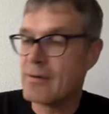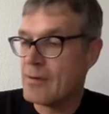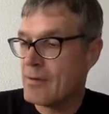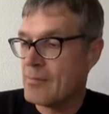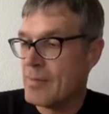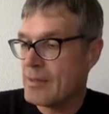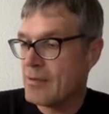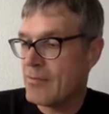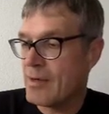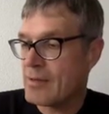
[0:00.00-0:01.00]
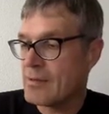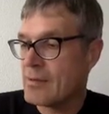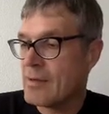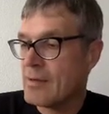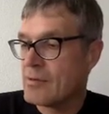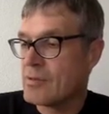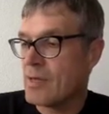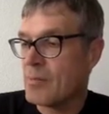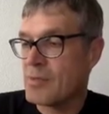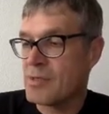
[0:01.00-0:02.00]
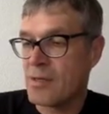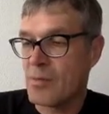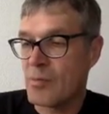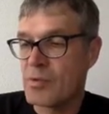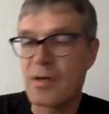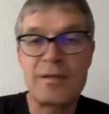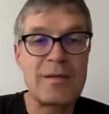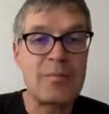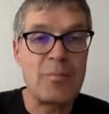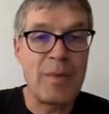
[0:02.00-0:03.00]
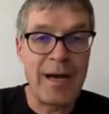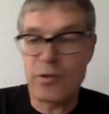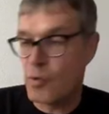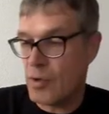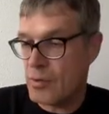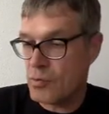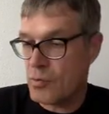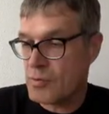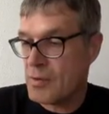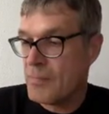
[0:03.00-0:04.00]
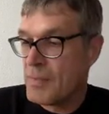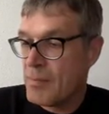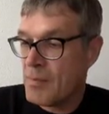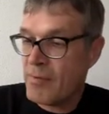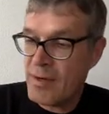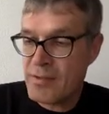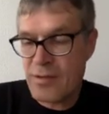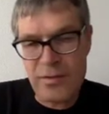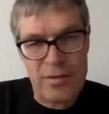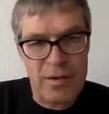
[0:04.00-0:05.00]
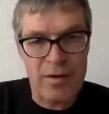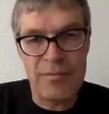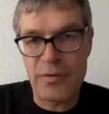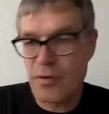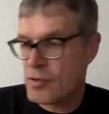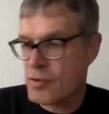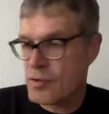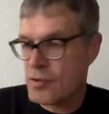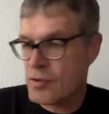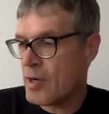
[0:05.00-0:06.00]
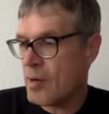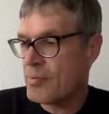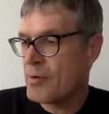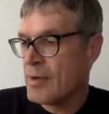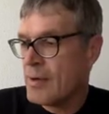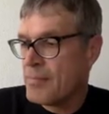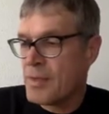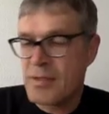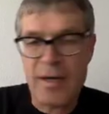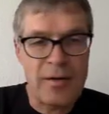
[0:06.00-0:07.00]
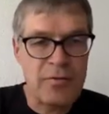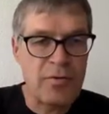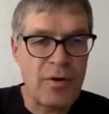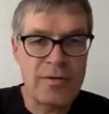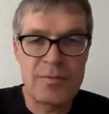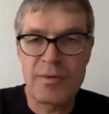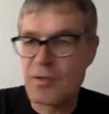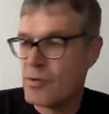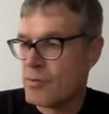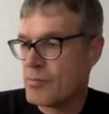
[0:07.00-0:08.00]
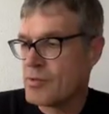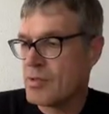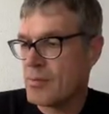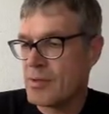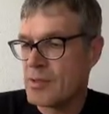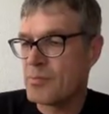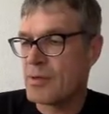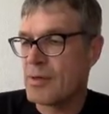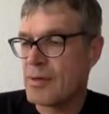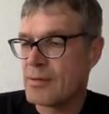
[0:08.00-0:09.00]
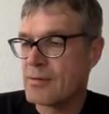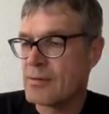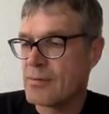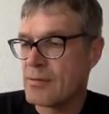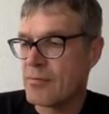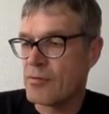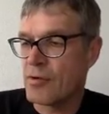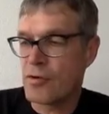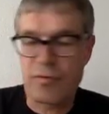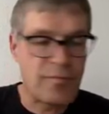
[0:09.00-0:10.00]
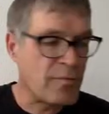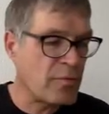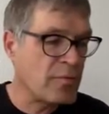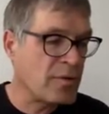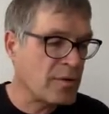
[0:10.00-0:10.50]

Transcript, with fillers: äh, im Endeffekt zusammen mit seiner Mutter den Märtyrertod. Man weiß, dass er für Christus starb, Zeit und Ort des Martyriums sind aber nicht bekannt und er wurde auch schon früh